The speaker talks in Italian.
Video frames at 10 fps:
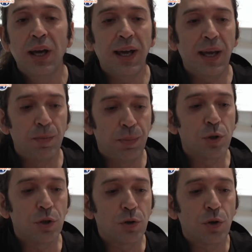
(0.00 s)
e
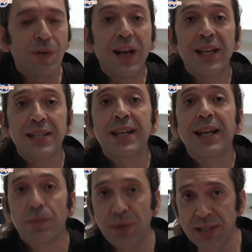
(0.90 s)
posso trovare la
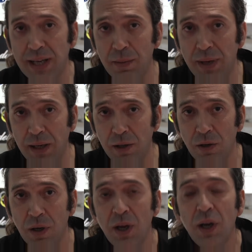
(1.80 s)
strada per stare
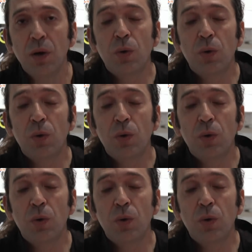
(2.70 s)
meglio.